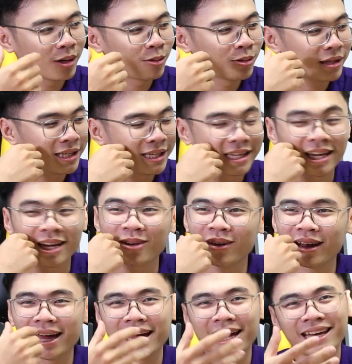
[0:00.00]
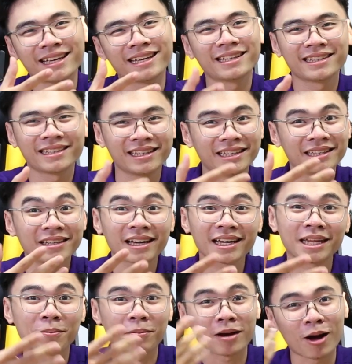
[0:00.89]
đâu thì à, còn lại thì những
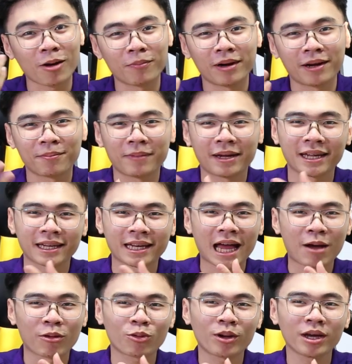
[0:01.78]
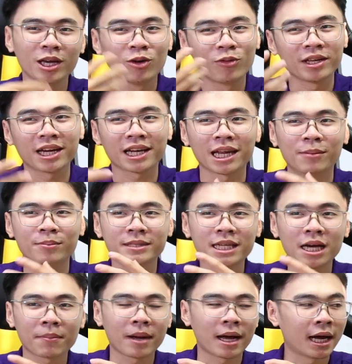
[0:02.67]
cái điểm cộng mà màn hình nào cũng có ưu và nhược điểm
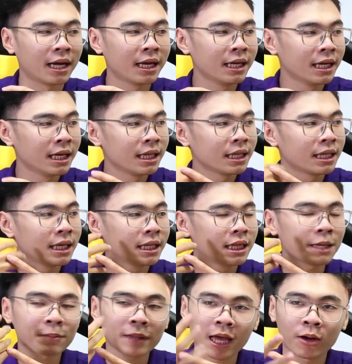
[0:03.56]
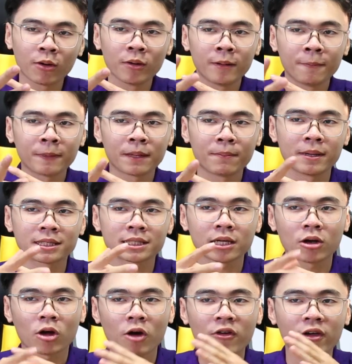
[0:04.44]
riêng mà thì tiếp theo thì mình
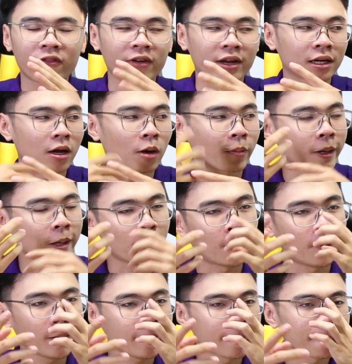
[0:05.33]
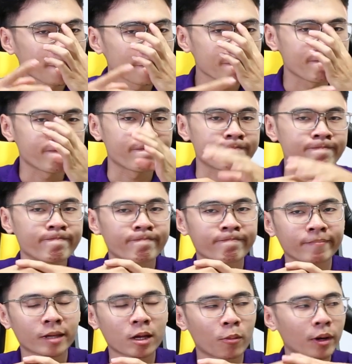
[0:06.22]
sẽ nói về phần cổng kết nối ừ,
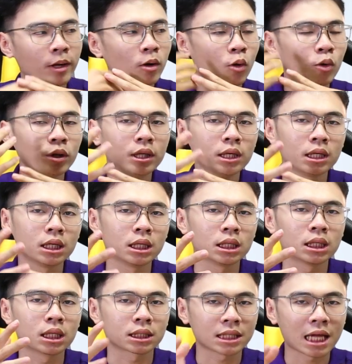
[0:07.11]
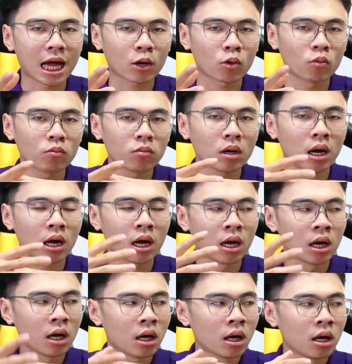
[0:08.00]
cổng kết nối thì thực ra cũng ờ,
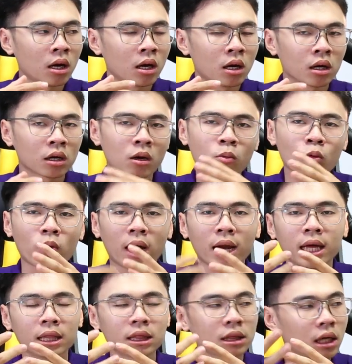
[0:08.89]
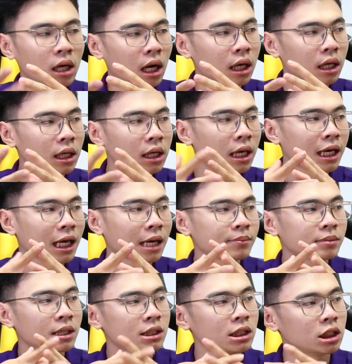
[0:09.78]
không quá là ấn tượng khi anh
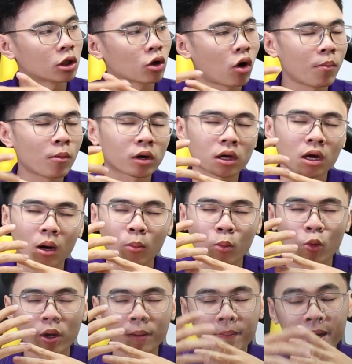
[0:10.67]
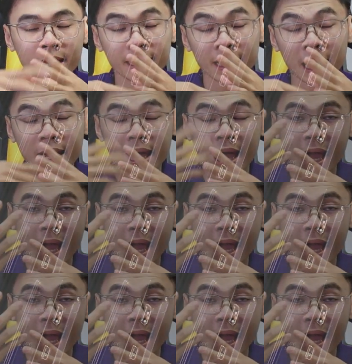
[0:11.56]
em sẽ chỉ có một cổng USB Type